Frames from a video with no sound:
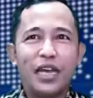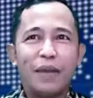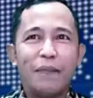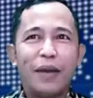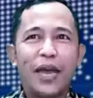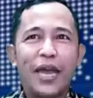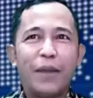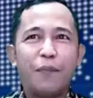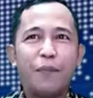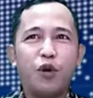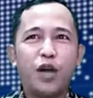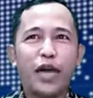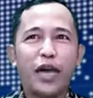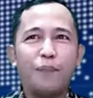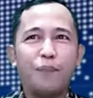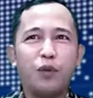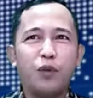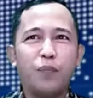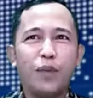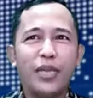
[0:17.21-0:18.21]
Yang
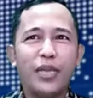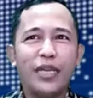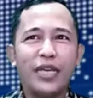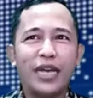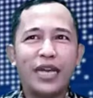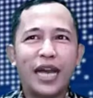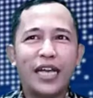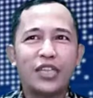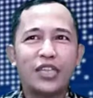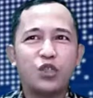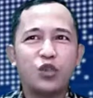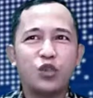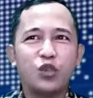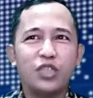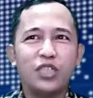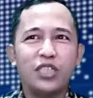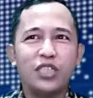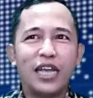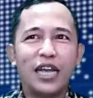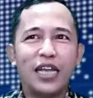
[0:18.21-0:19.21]
menghebohkan publik,
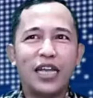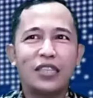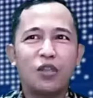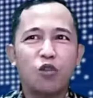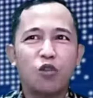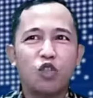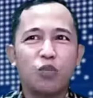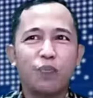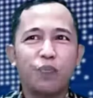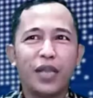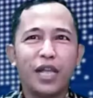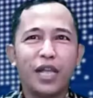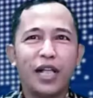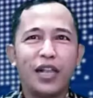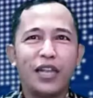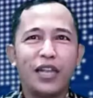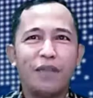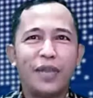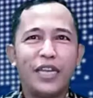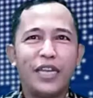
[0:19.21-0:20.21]
kasus yang terus
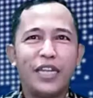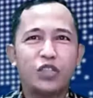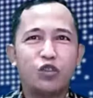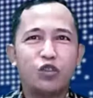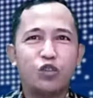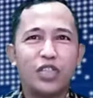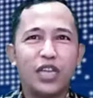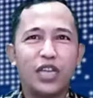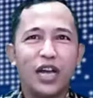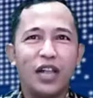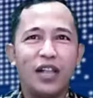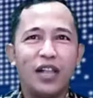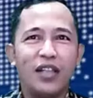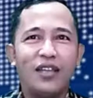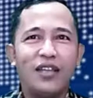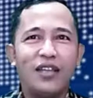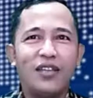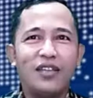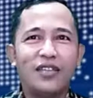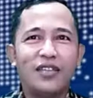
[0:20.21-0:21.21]
viral di media
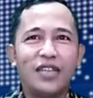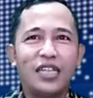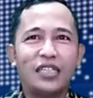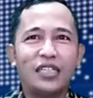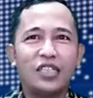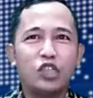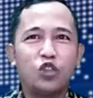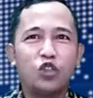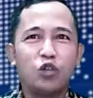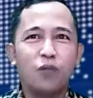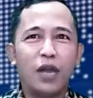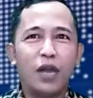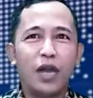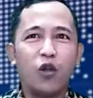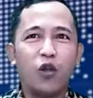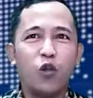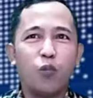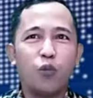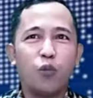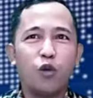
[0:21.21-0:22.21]
sosial dan
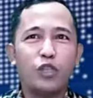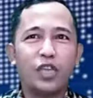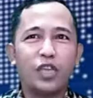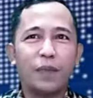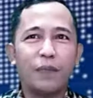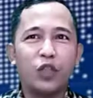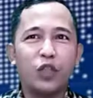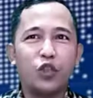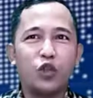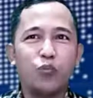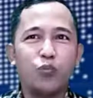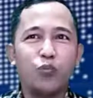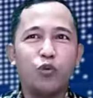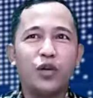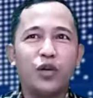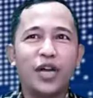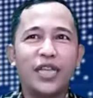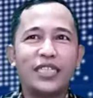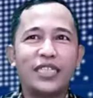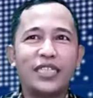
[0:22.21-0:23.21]
sejumlah grup WhatsApp itu
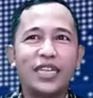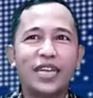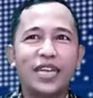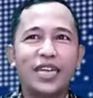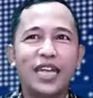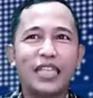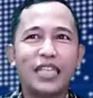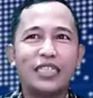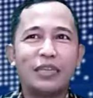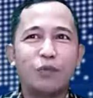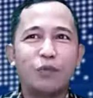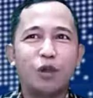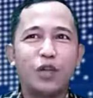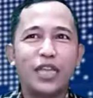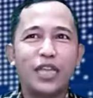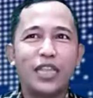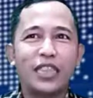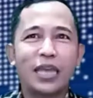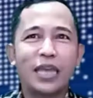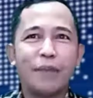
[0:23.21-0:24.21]
bukan sekedar
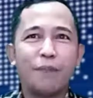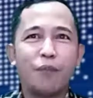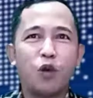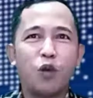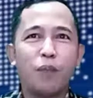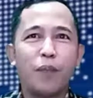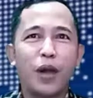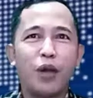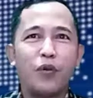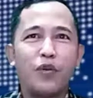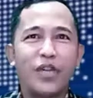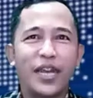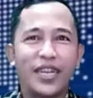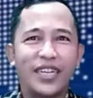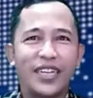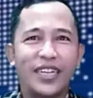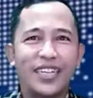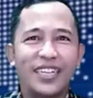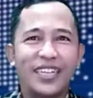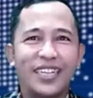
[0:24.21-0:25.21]
jebolnya tembok bangunan.